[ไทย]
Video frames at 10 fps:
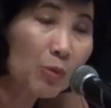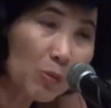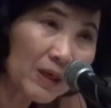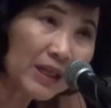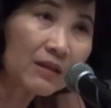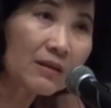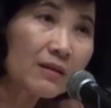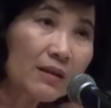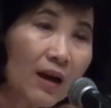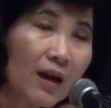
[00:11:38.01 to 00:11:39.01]
ผู้ผลิต
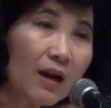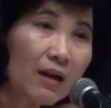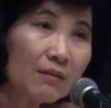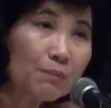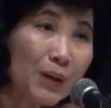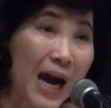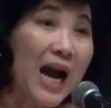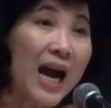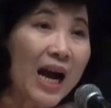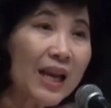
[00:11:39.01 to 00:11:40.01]

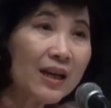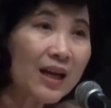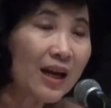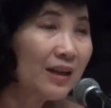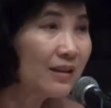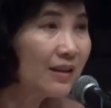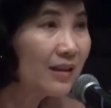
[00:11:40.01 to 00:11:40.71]
ผ้านะคะ